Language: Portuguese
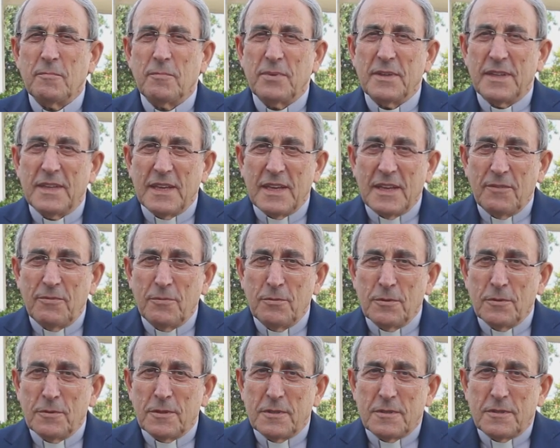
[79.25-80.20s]

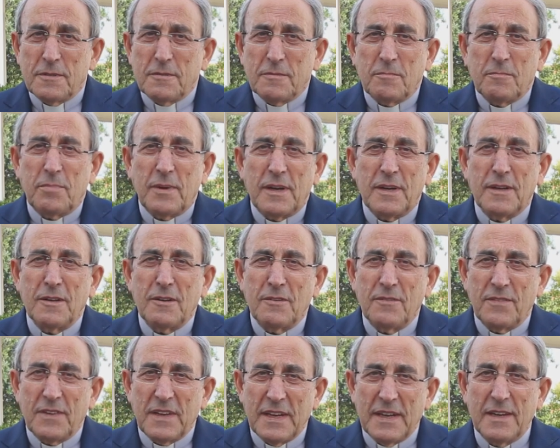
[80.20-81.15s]
pedi-vos para
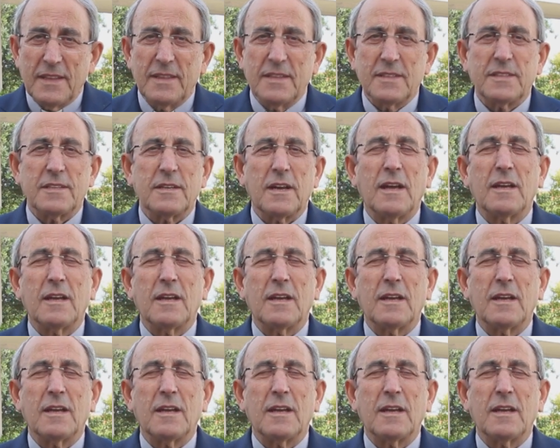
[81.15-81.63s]
não virdes